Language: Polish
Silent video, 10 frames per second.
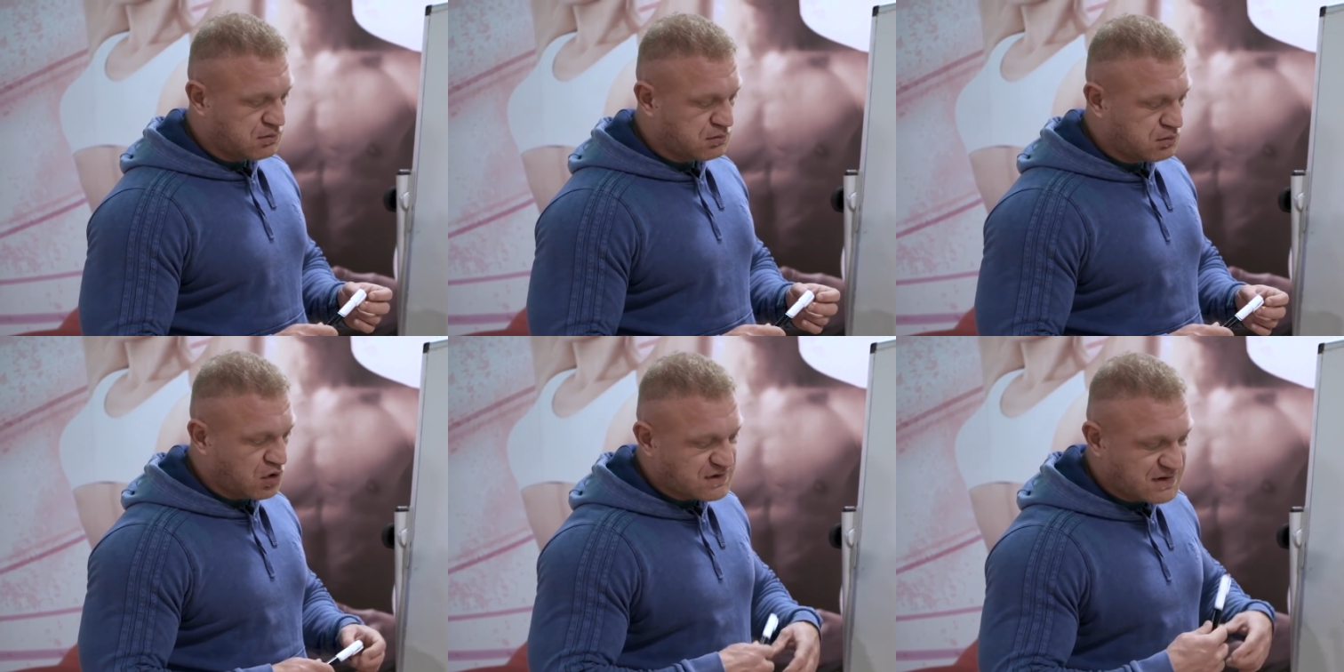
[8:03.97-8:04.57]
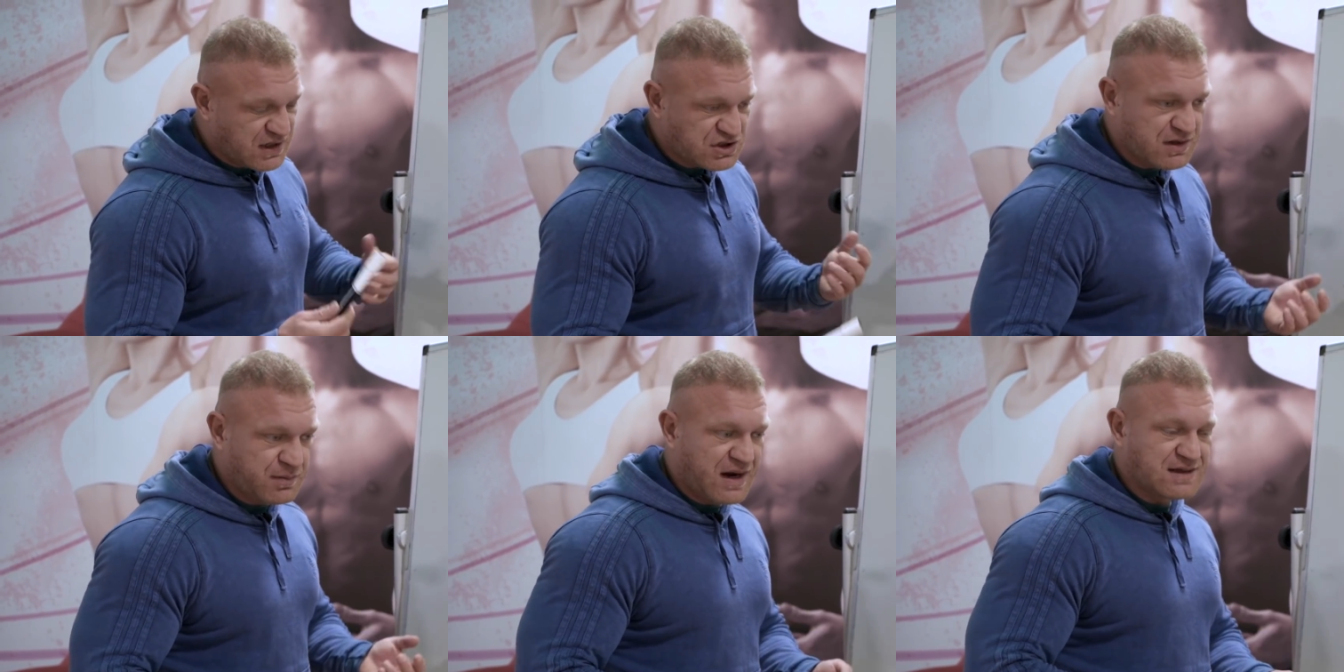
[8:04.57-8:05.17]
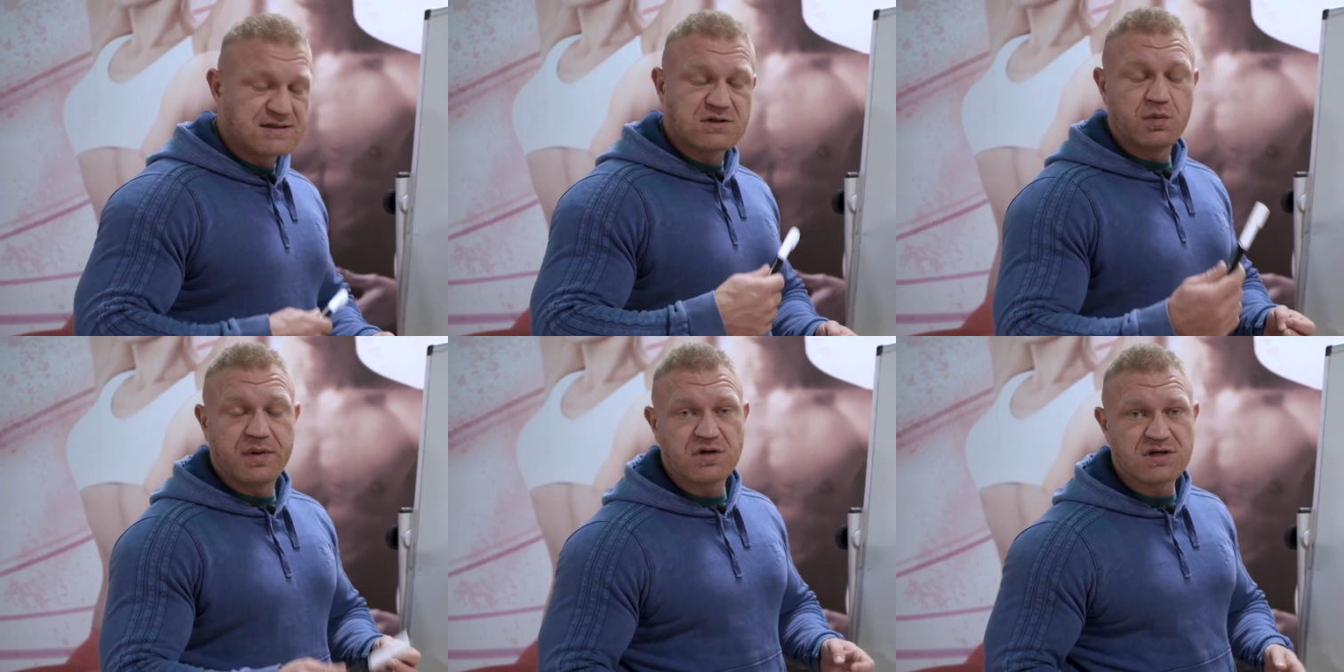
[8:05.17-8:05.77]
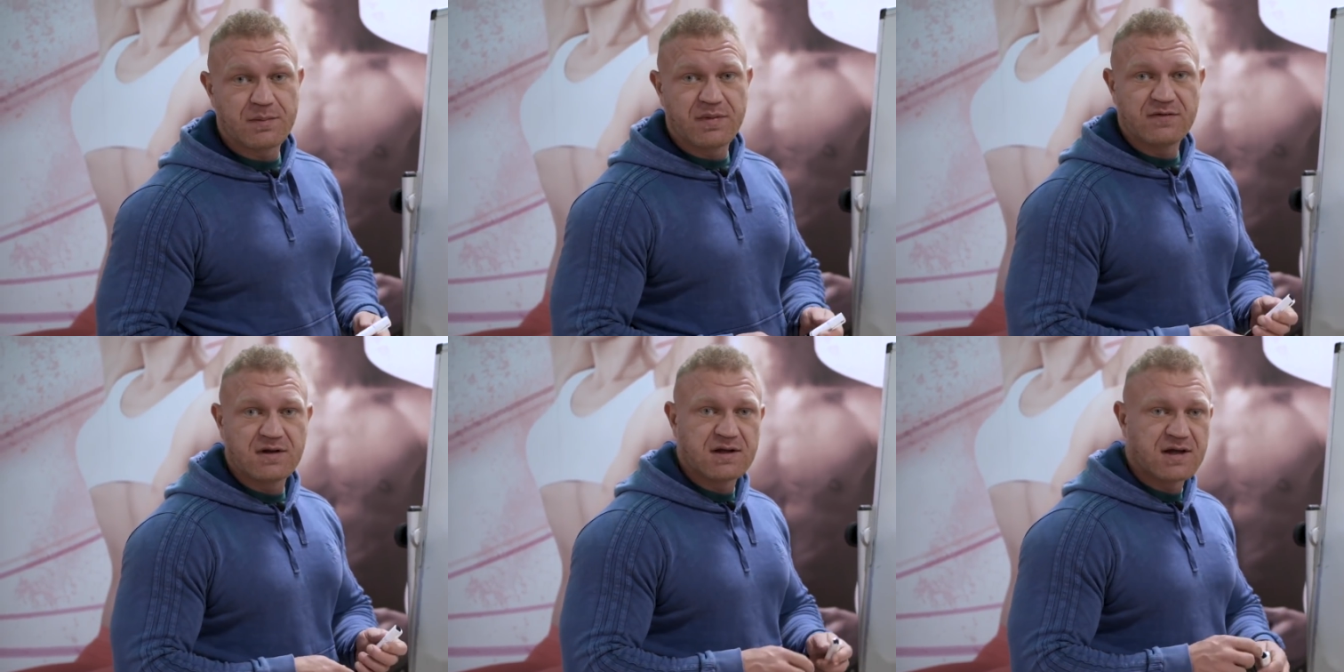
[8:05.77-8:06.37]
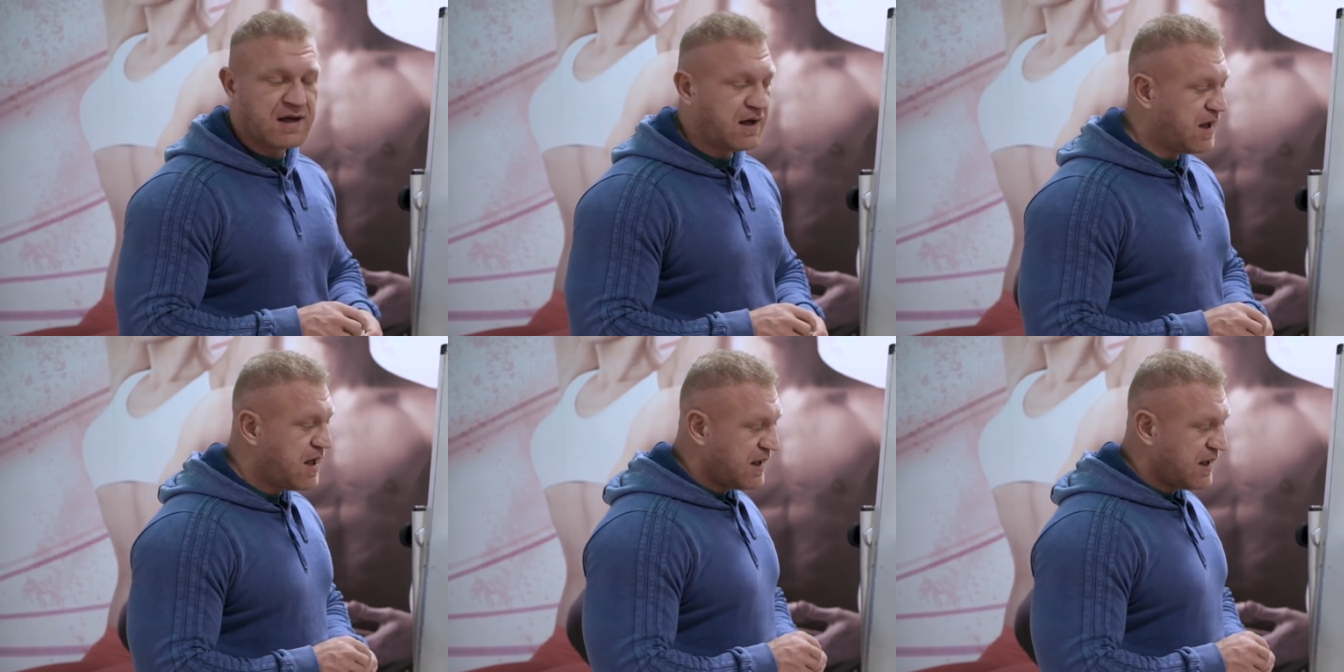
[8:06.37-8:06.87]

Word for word: mocniejszej pracy, skupienia się na pewnych e,